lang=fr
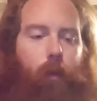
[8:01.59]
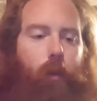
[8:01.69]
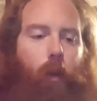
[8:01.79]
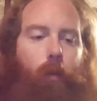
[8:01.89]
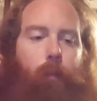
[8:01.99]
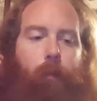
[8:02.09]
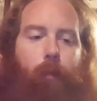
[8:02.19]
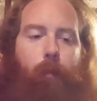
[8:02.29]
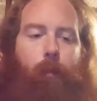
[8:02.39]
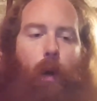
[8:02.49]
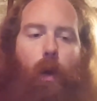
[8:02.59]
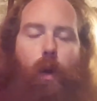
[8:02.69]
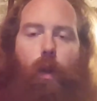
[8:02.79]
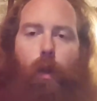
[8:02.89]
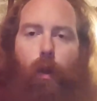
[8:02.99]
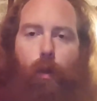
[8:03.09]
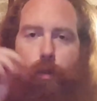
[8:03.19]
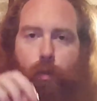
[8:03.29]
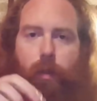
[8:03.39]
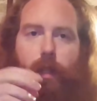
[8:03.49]
Donc, pas le
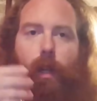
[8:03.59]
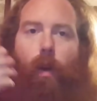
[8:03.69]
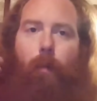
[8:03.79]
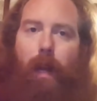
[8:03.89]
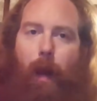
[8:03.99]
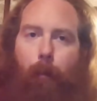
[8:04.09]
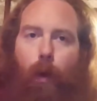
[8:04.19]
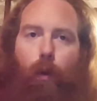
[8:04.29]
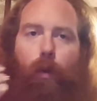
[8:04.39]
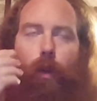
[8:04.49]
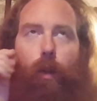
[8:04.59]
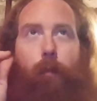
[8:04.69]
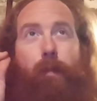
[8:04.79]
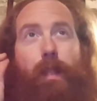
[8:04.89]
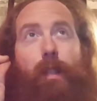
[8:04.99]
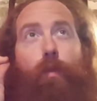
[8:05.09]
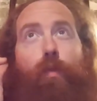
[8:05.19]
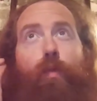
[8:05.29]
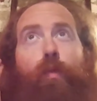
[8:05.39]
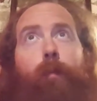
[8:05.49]
jus de citron, mais la pleure, le petit
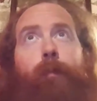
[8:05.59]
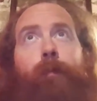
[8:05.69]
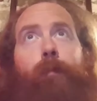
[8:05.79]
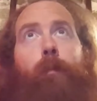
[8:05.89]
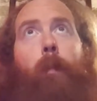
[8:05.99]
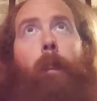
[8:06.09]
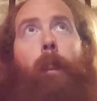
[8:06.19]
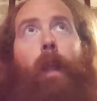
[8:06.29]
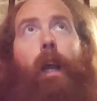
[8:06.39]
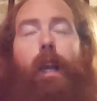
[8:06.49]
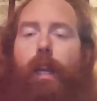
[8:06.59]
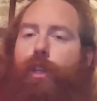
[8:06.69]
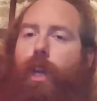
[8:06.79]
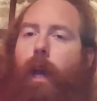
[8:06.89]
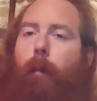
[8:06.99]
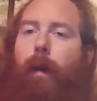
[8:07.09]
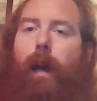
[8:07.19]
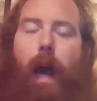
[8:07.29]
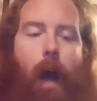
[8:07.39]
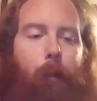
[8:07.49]
goût légèrement
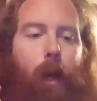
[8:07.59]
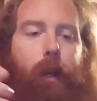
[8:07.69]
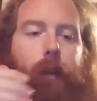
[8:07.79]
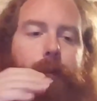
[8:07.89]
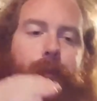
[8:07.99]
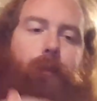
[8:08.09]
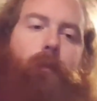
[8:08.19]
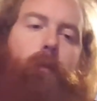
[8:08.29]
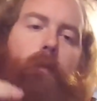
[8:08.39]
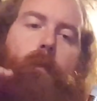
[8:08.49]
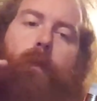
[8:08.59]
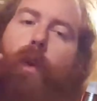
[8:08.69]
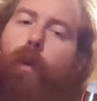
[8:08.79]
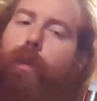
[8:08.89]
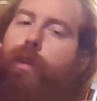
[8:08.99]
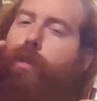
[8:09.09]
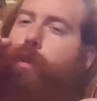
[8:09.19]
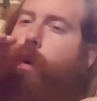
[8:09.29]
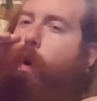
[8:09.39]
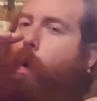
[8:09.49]
amer. On a
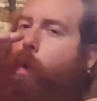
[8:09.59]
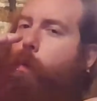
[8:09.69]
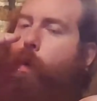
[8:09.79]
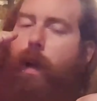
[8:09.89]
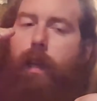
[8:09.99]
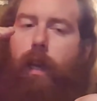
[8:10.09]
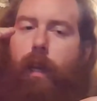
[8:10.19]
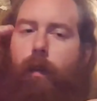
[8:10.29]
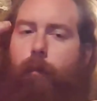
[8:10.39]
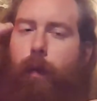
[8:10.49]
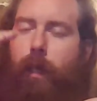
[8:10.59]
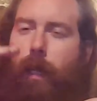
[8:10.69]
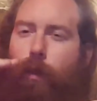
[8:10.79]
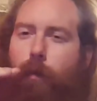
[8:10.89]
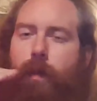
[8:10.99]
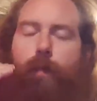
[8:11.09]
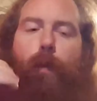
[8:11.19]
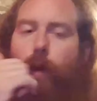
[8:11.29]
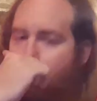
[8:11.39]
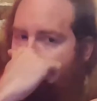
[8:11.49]
ça au moyen, peut-être un petit
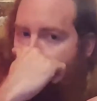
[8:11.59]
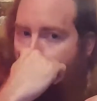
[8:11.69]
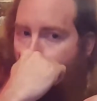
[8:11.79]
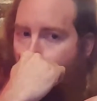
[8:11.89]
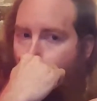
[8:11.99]
peu en dessous.